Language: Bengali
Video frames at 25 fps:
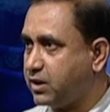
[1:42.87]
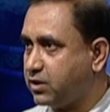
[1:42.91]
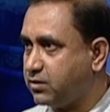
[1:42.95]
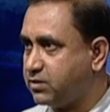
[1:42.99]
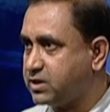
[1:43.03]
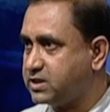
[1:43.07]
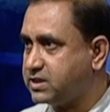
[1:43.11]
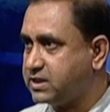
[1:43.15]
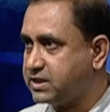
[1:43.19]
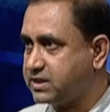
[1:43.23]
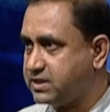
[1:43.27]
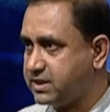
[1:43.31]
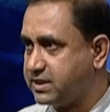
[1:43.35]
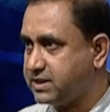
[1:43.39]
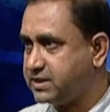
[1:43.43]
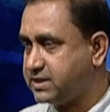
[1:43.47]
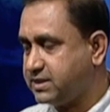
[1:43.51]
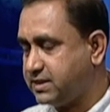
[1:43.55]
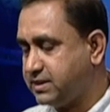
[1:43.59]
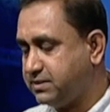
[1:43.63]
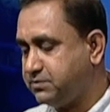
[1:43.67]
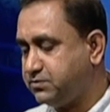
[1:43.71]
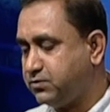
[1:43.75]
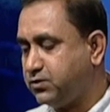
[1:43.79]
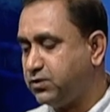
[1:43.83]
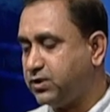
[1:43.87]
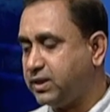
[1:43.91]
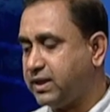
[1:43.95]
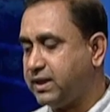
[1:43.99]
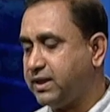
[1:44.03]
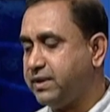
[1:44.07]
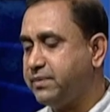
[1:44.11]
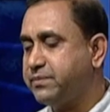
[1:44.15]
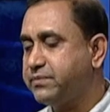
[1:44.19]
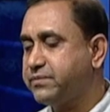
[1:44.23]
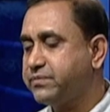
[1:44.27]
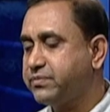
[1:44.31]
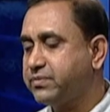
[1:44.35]
ভালোবাসতে চেয়েছি ফুলকে
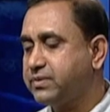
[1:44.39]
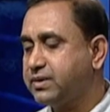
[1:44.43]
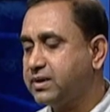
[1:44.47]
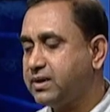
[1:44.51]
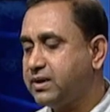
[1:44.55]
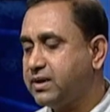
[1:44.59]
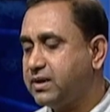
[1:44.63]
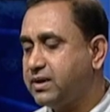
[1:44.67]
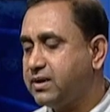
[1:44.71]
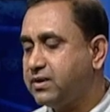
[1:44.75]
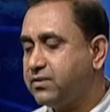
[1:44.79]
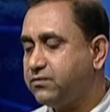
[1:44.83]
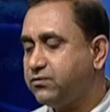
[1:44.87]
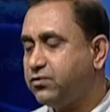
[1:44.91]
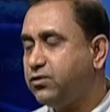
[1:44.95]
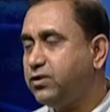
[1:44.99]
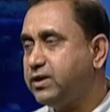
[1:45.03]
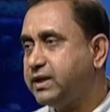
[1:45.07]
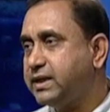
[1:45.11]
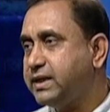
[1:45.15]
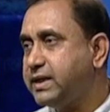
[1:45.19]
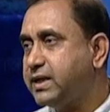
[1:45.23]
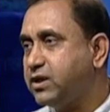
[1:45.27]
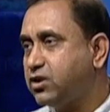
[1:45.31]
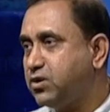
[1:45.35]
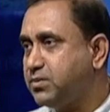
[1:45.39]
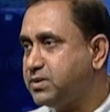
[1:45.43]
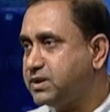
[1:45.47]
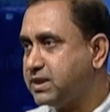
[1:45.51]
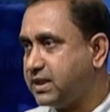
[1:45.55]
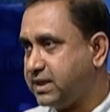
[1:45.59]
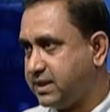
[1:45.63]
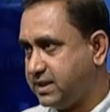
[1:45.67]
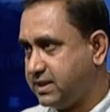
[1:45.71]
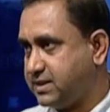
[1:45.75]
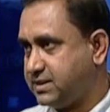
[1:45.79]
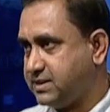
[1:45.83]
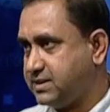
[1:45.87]
ফুলকে নিয়ে কবিতা
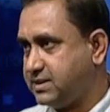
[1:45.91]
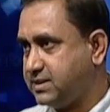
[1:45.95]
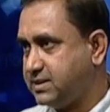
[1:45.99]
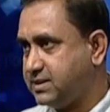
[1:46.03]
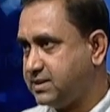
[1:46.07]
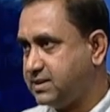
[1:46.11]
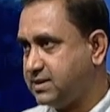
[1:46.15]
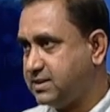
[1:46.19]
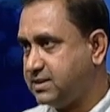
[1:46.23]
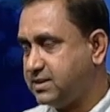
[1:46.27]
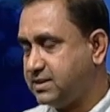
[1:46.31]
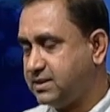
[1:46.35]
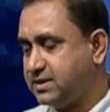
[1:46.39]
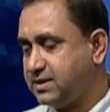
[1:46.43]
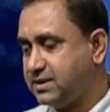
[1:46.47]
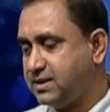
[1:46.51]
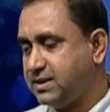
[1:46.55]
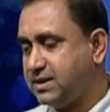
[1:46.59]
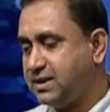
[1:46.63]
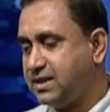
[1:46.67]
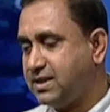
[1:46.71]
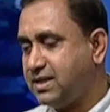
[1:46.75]
লিখেছি আচ্ছা